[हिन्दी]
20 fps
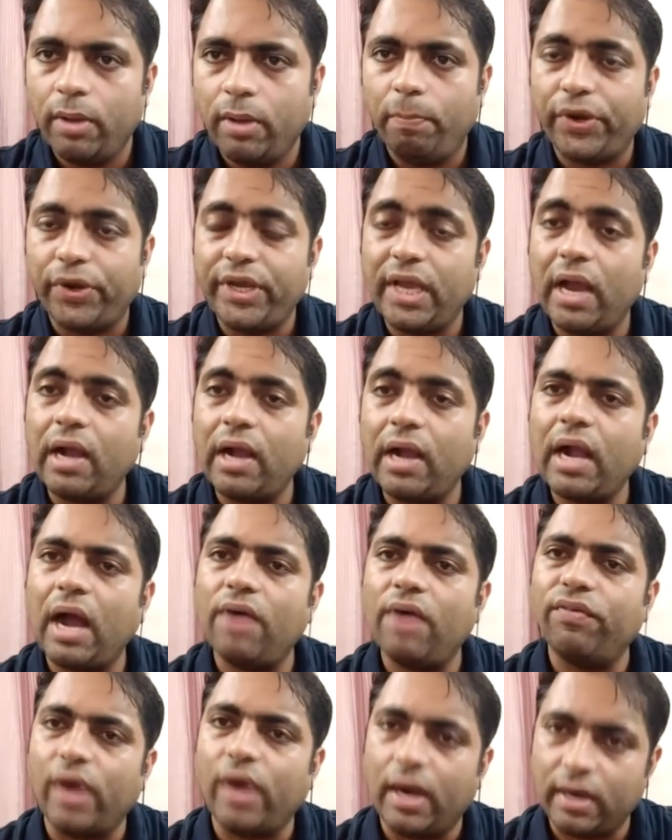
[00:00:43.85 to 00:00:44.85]
प्रियंका
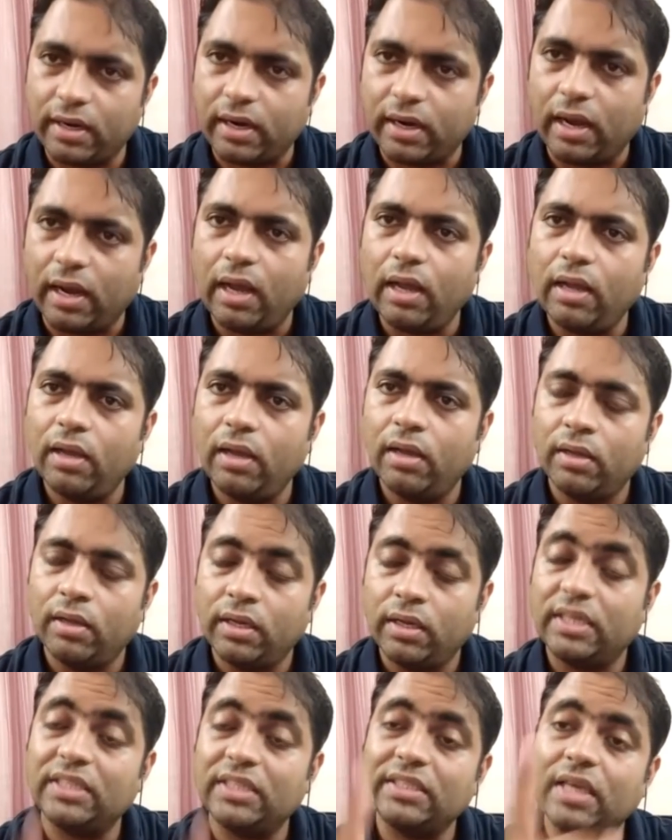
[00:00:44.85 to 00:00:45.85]
वाड्रा
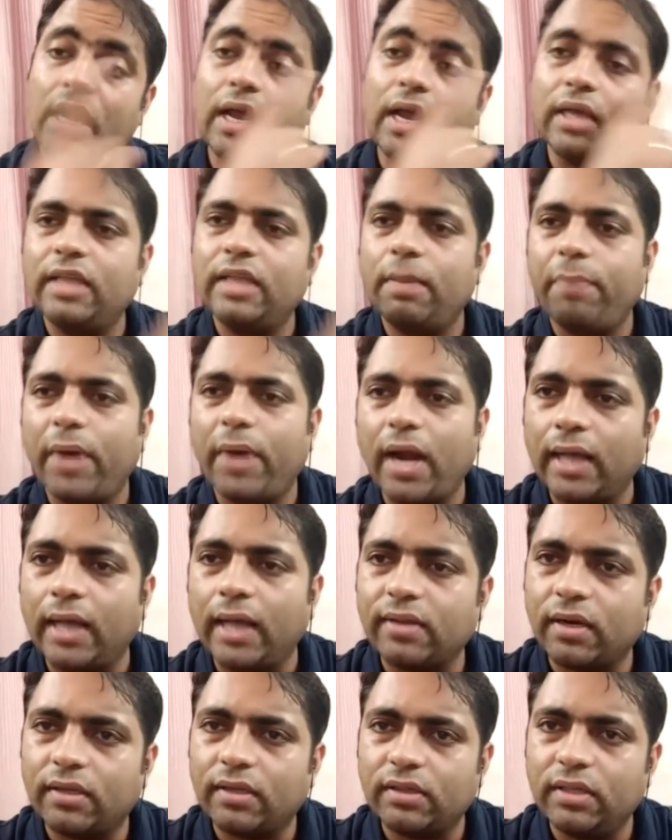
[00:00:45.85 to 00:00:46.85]
किसके कंधे पर
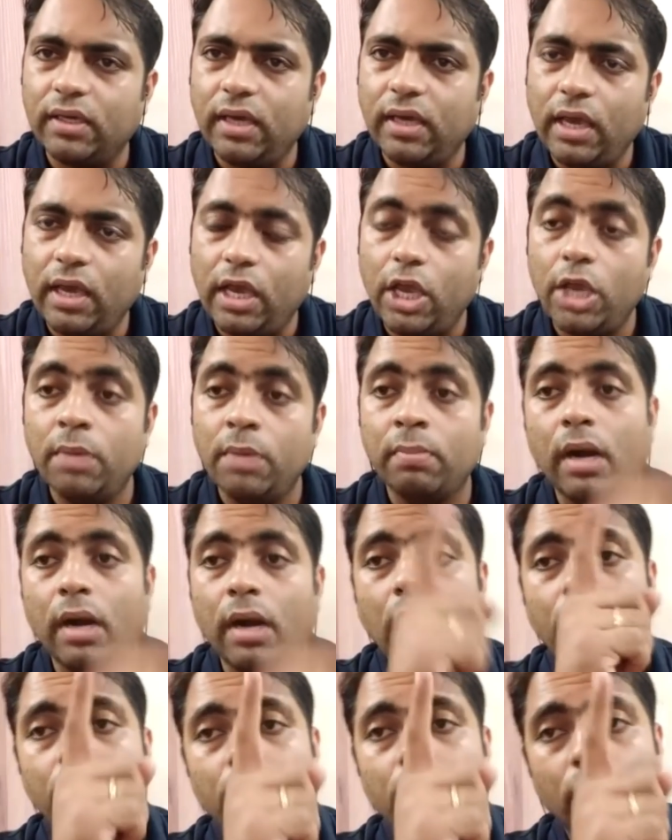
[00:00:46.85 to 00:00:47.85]
हाथ रखती हैं
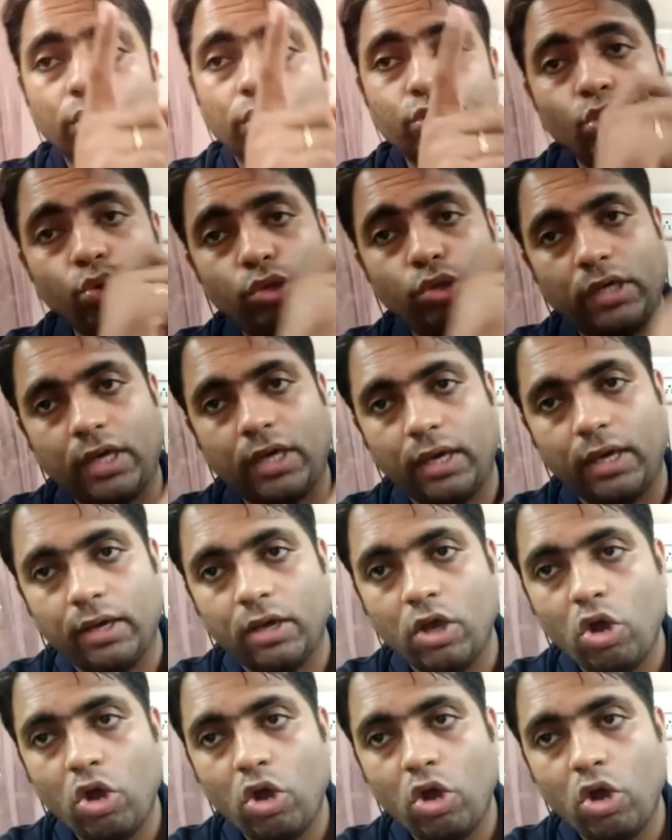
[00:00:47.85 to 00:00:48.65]
इमरान मसूद के